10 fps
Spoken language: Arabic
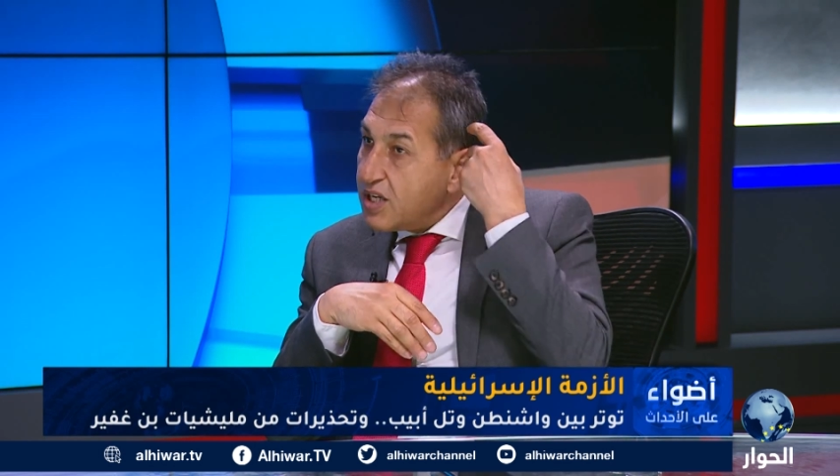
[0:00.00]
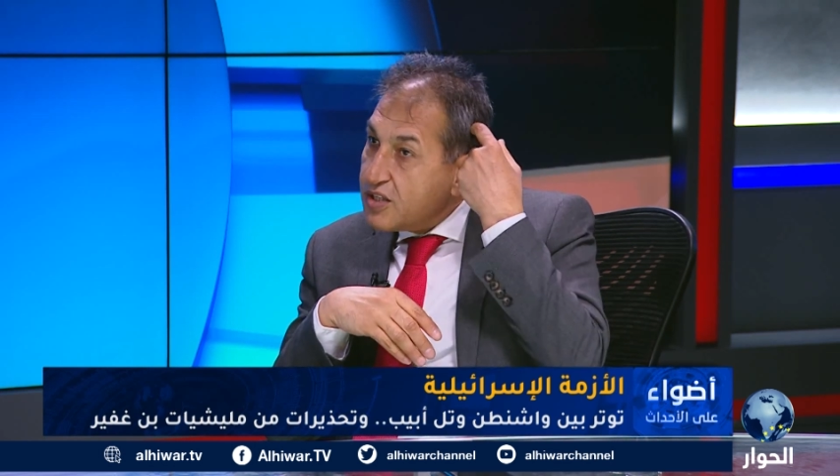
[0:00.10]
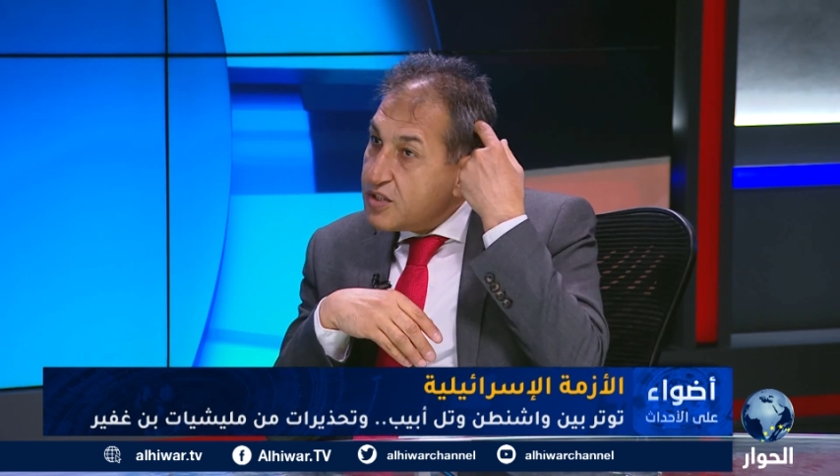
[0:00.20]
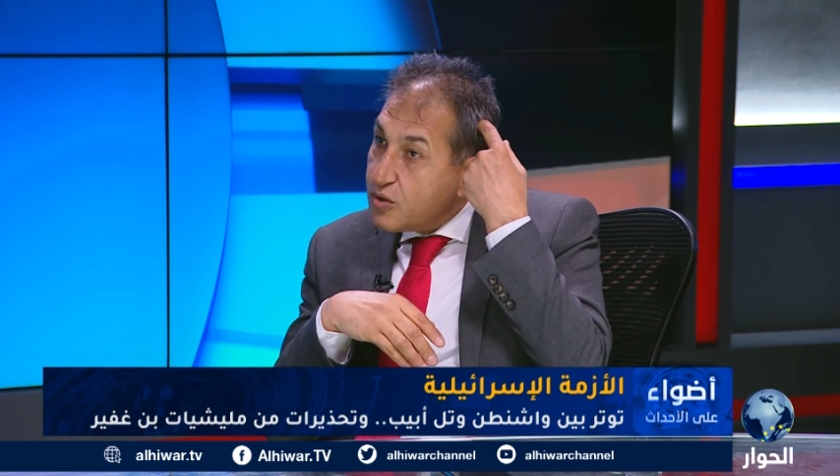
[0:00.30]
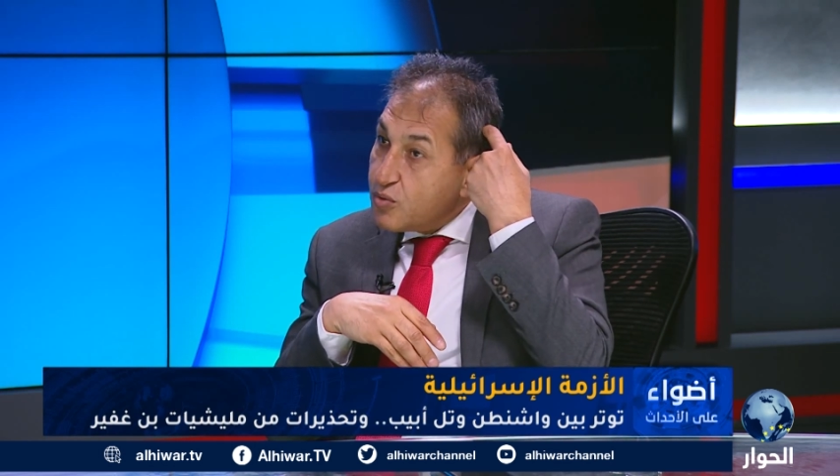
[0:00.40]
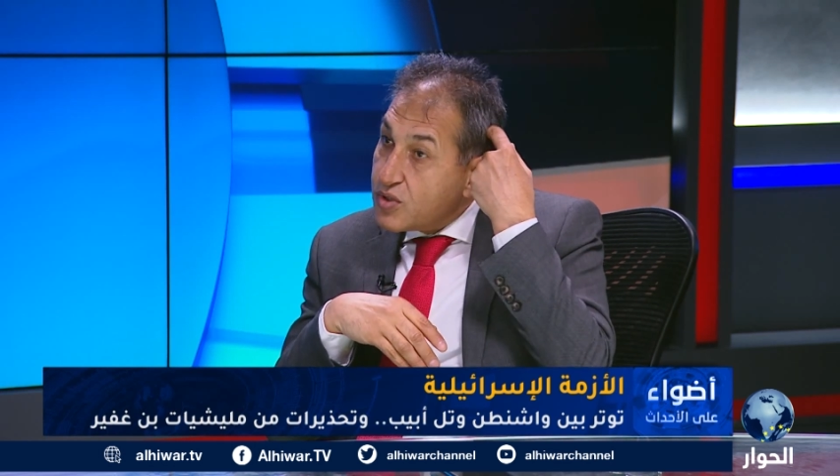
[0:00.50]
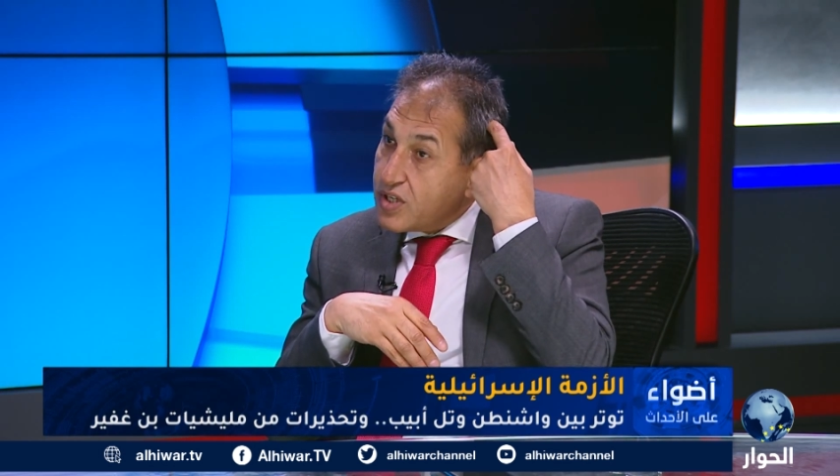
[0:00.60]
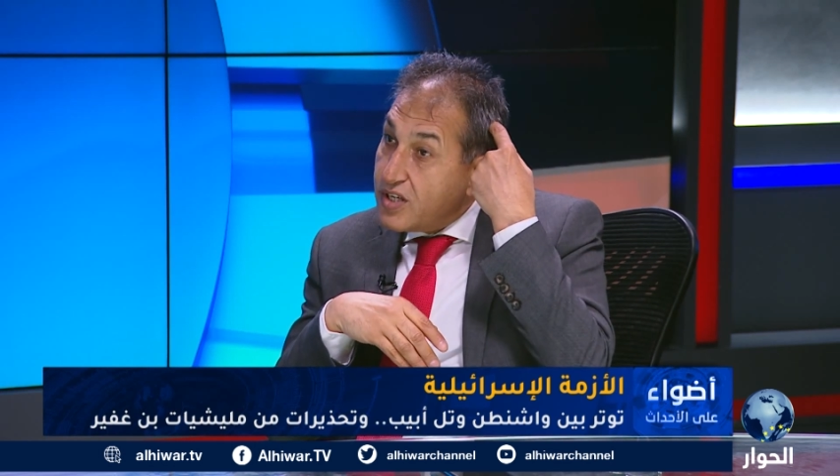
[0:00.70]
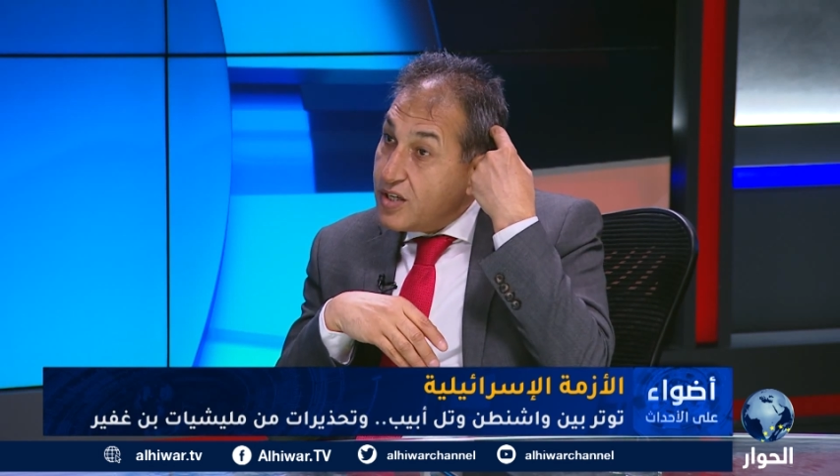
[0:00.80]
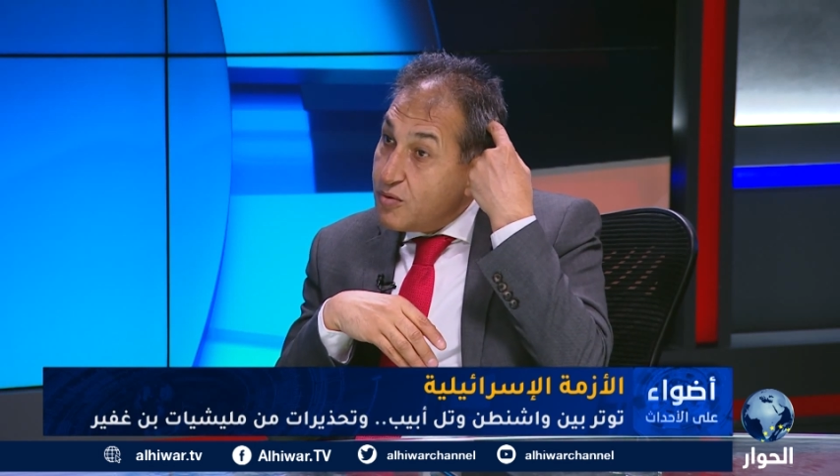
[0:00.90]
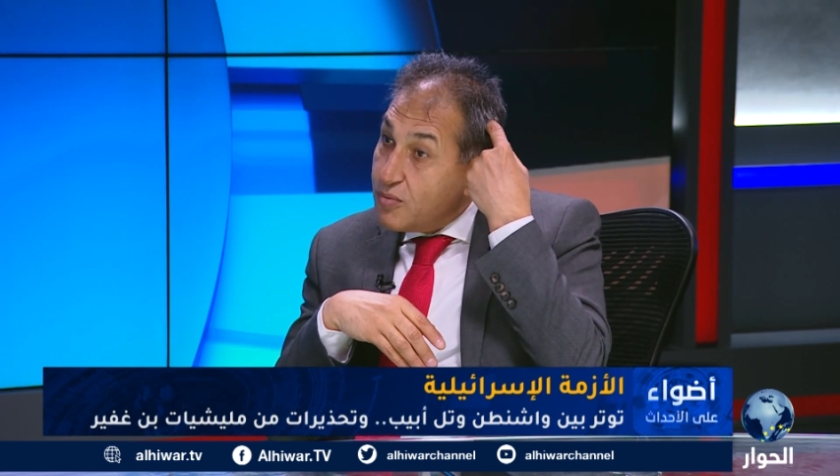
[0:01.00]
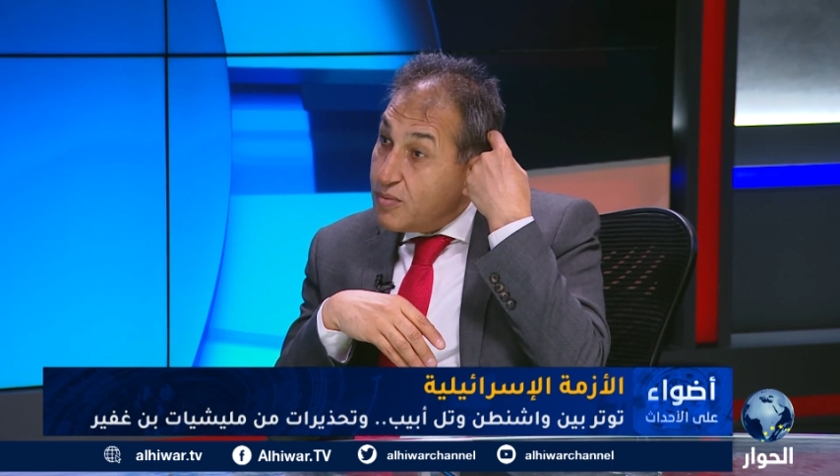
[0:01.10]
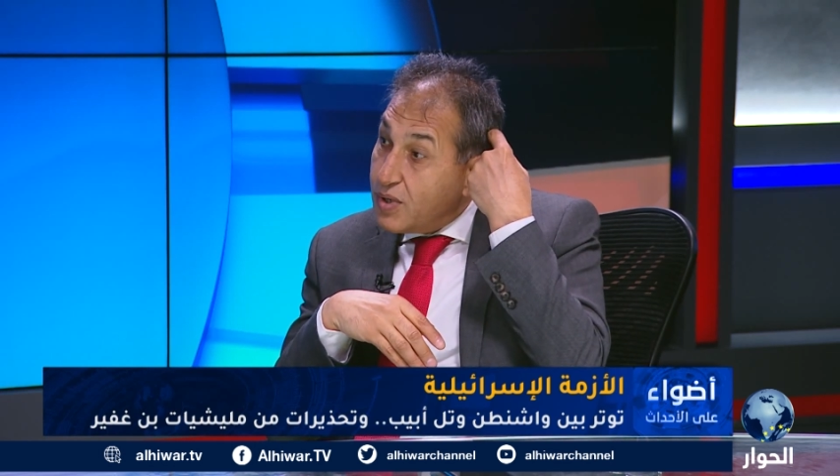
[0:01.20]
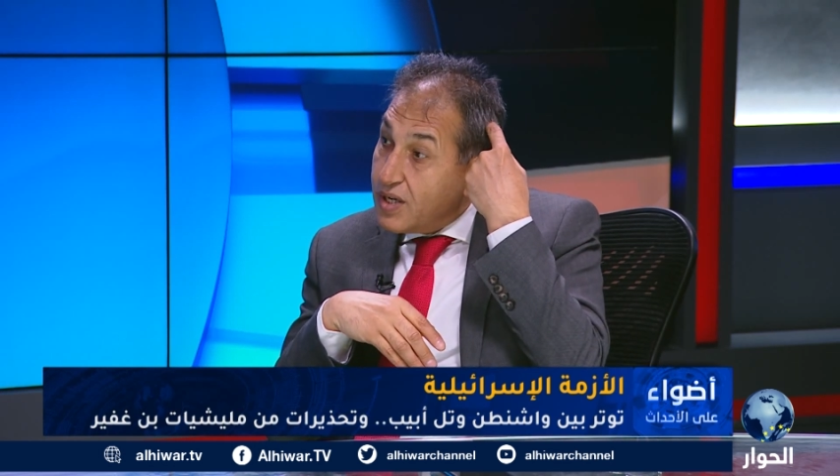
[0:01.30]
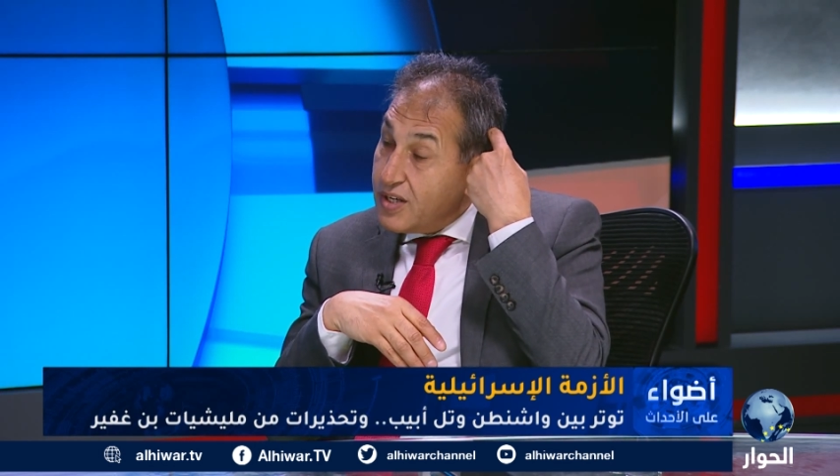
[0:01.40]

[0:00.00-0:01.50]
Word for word: رئيس الوزراء ومع